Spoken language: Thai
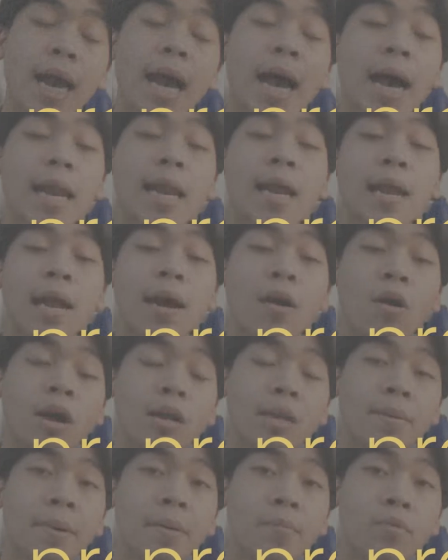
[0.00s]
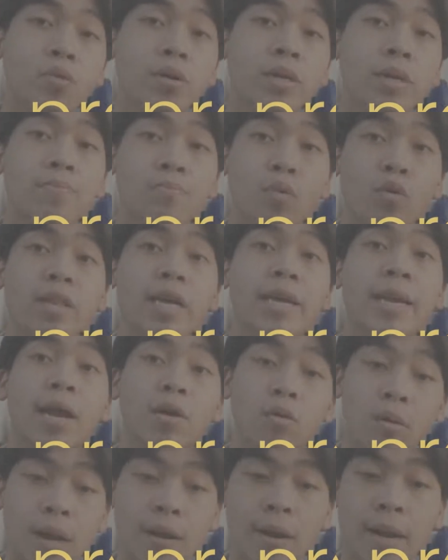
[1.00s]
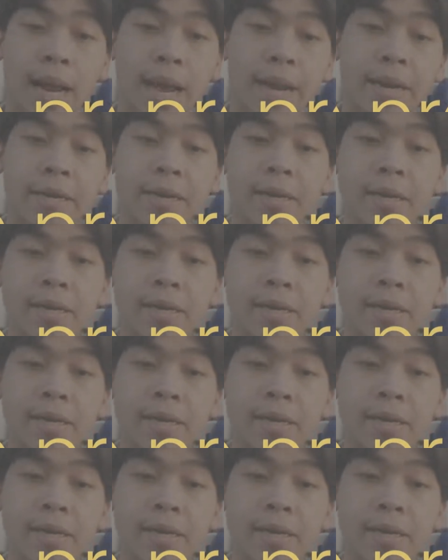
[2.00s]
อ่ะแล้วเราก็จะมาพูดถึงโปรเซสงานของเราแล้วกัน